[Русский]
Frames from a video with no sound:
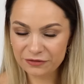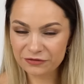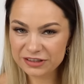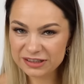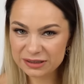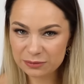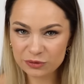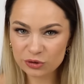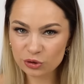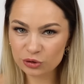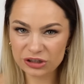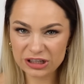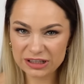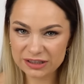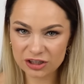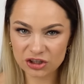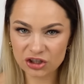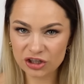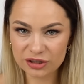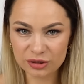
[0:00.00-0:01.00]

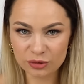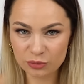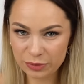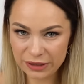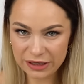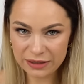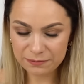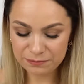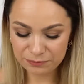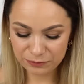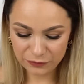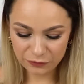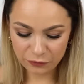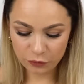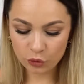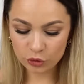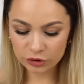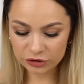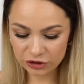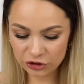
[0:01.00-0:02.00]
836 рублей
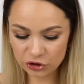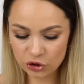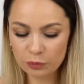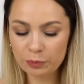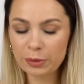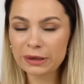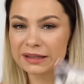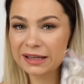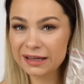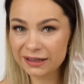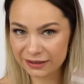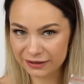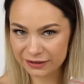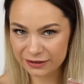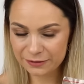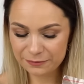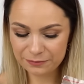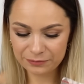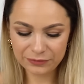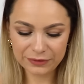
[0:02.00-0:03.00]
входит еще подарок.
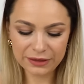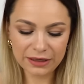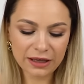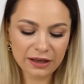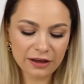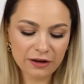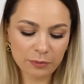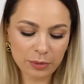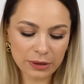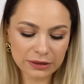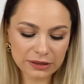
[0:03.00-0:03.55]
В